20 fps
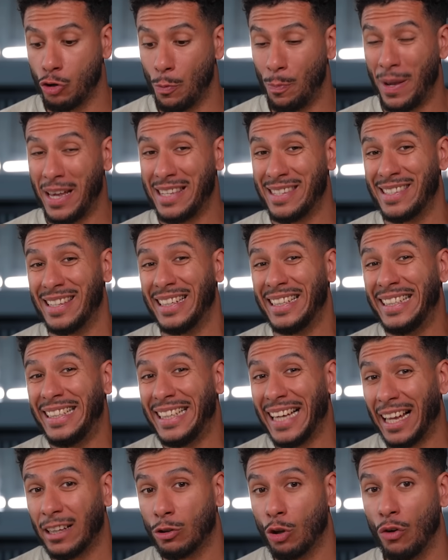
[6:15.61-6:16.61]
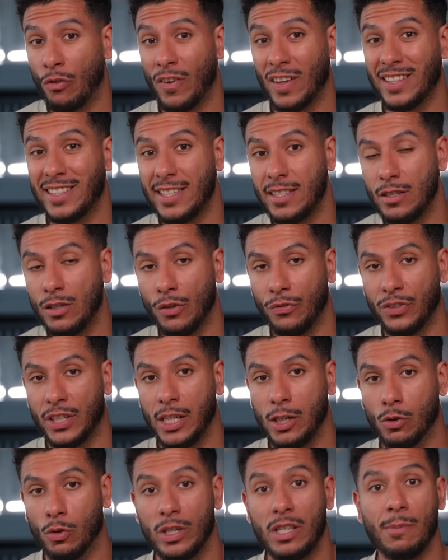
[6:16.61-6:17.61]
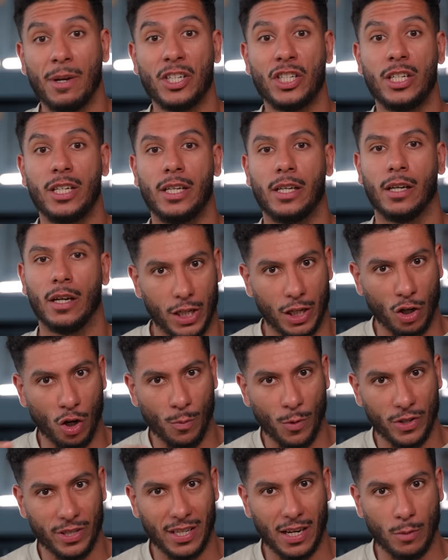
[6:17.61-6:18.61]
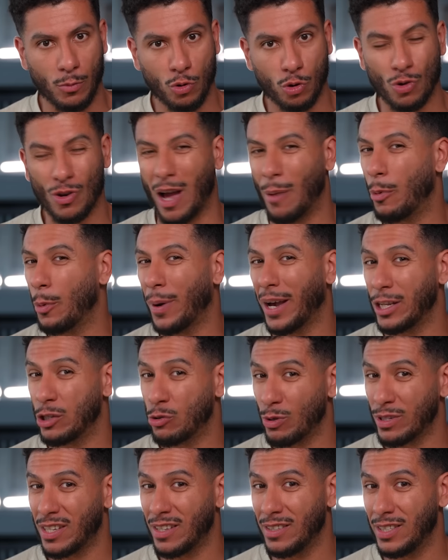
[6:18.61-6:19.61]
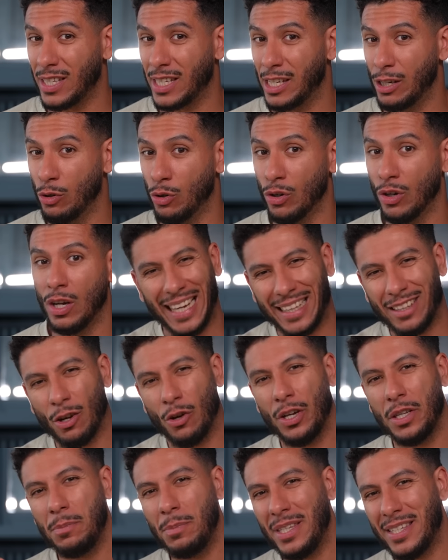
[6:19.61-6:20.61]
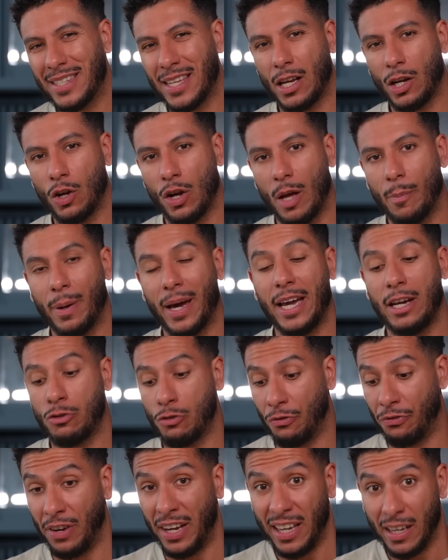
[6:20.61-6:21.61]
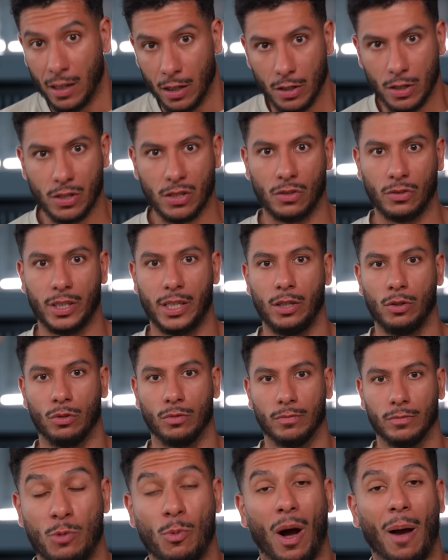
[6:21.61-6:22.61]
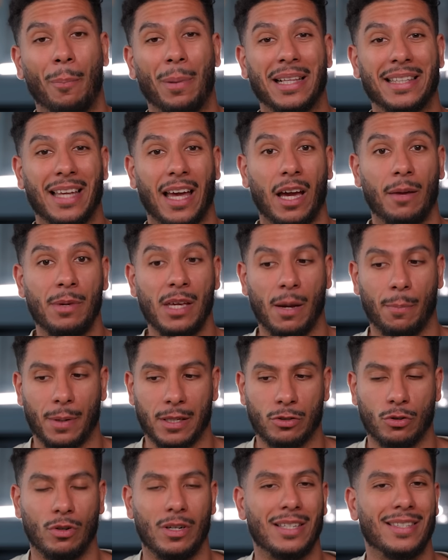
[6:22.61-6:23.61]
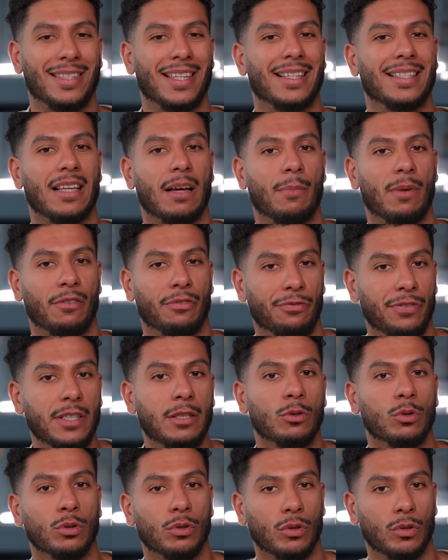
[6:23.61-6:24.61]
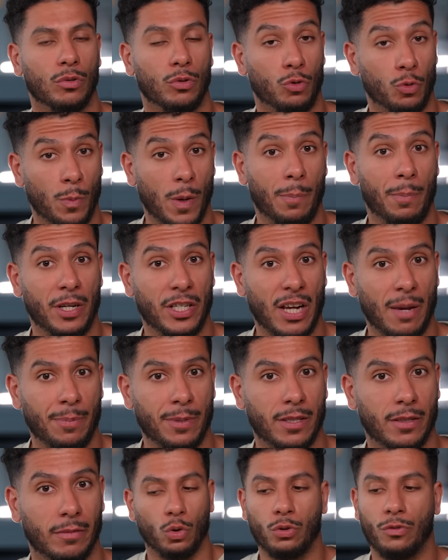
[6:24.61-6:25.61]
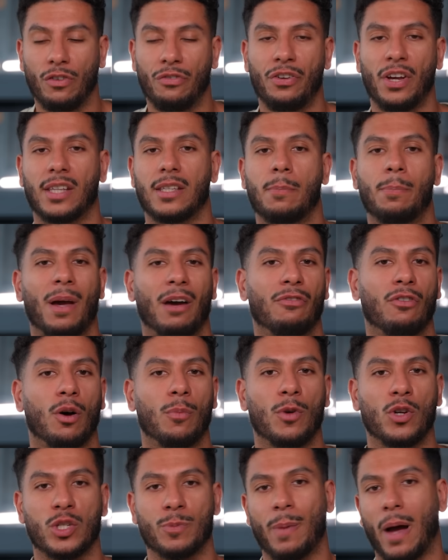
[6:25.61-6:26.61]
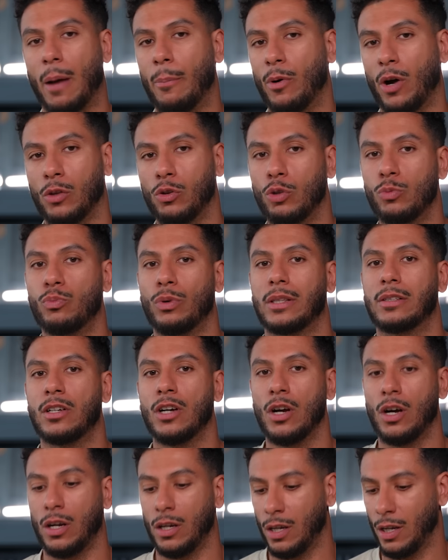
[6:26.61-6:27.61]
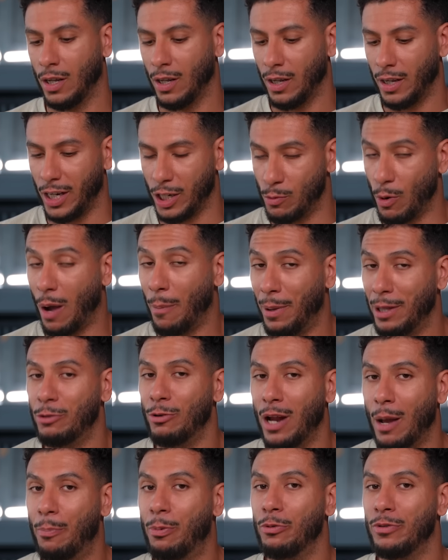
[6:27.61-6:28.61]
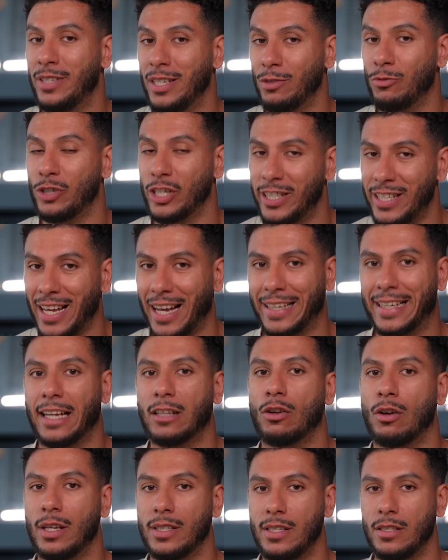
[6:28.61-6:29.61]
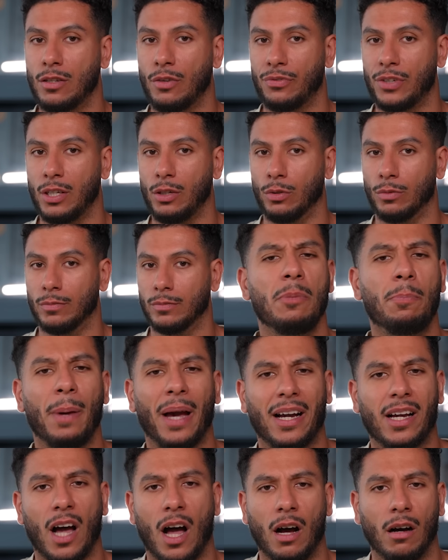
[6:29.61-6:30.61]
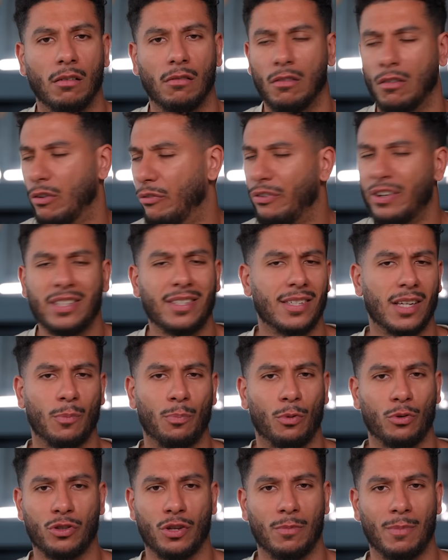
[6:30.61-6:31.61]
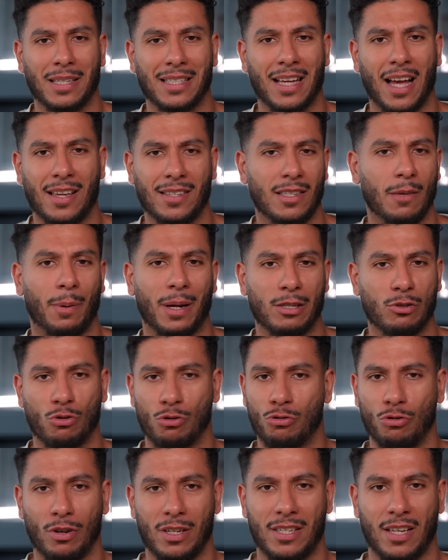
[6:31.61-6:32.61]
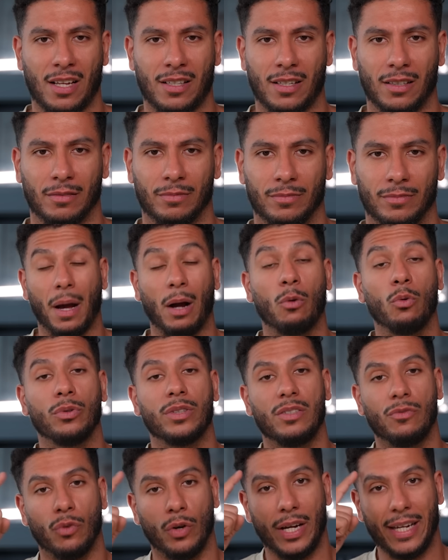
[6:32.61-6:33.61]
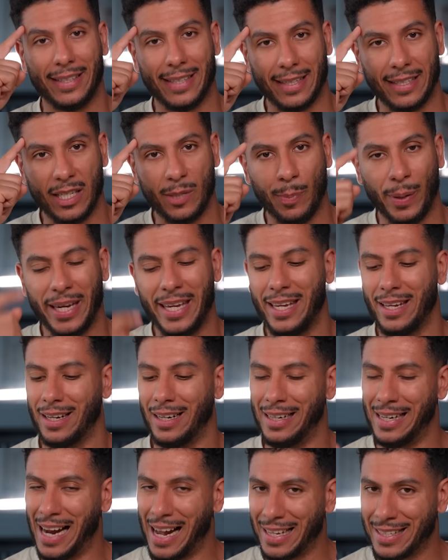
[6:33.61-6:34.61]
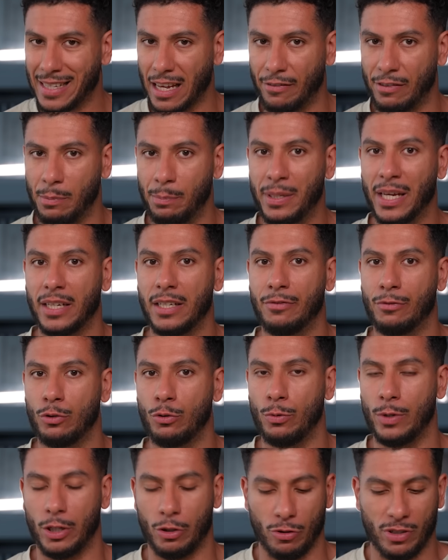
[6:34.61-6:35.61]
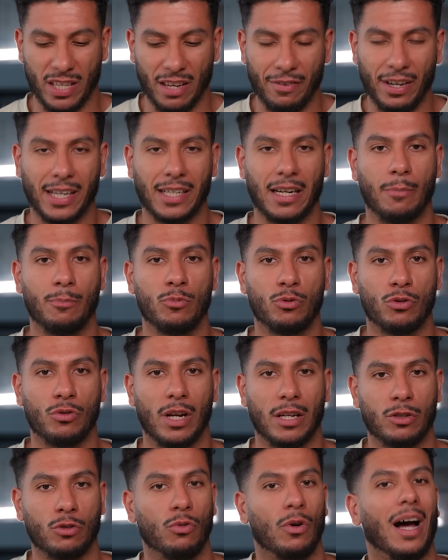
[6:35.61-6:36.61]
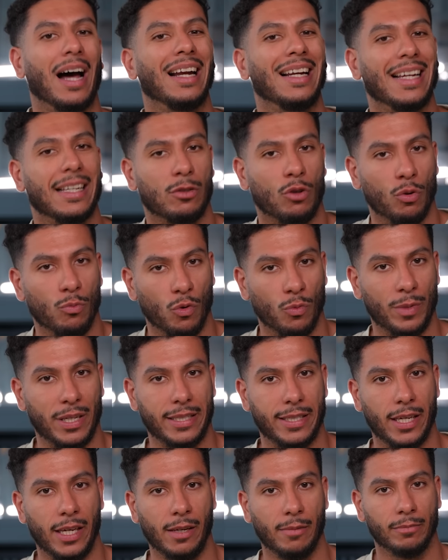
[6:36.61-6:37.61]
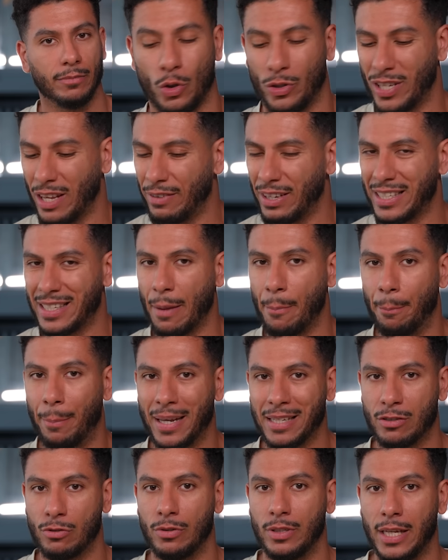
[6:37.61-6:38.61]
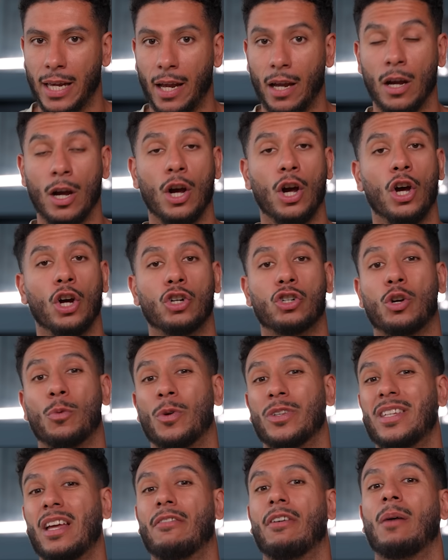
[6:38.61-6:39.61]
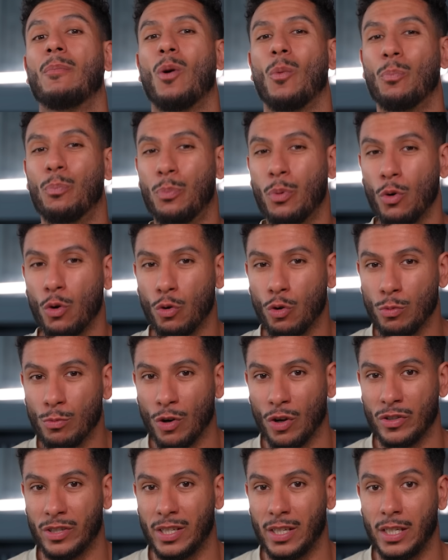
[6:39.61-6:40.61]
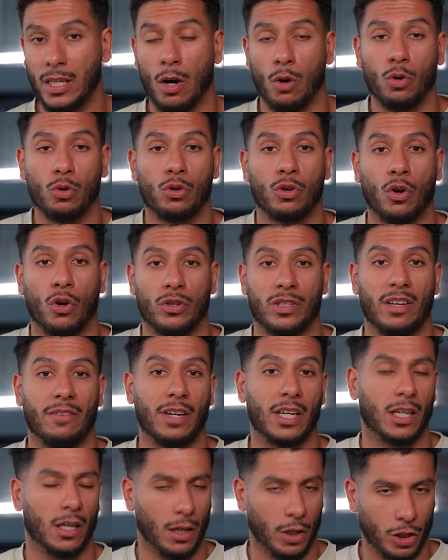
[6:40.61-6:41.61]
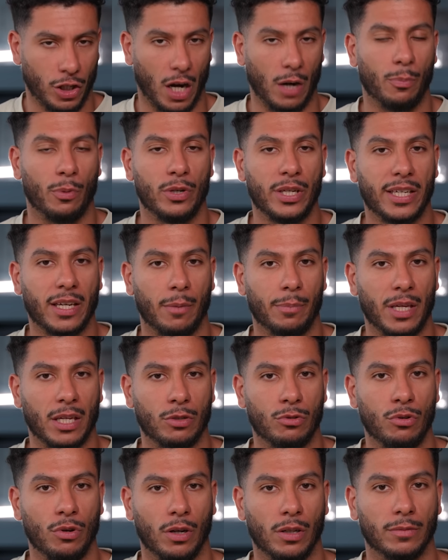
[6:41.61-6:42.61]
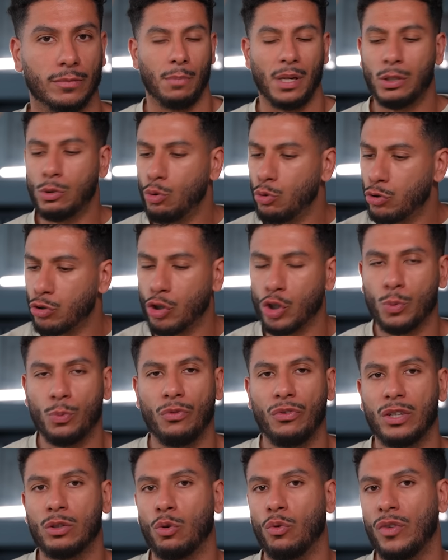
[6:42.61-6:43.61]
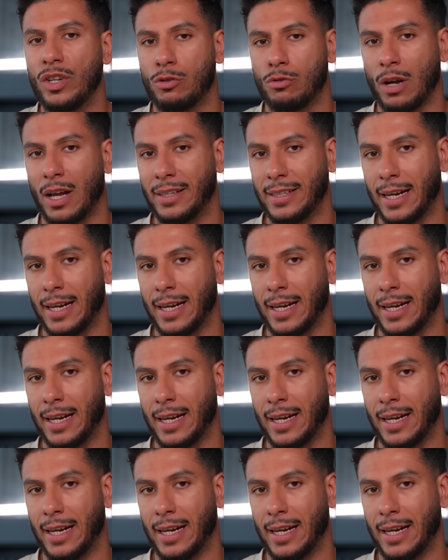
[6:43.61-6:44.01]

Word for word: je pèse 99 kg Imaginez, j'ai commencé la muscu à, à peu près 70 kg, 4 ans et demi, 5 ans après, je fais 100 kg. Et je me rappelle très bien parce que les examens finaux du BPGEPS, on devait faire des performances par rapport à notre poids de corps. Et je me rappelle de la pesée où j'étais à 99 kg. Hyper gras. 25% de masse grasse, c'est presque sûr et certain. Par contre, niveau état d'esprit, là, ça avait bien évolué. Je savais que la musculation allait être mon métier. Je savais que ça me passionnait je commençais à vraiment beaucoup me renseigner, en l'occurrence avec Charles Poliquin bien sûr, mais tout ce que je pouvais trouver sur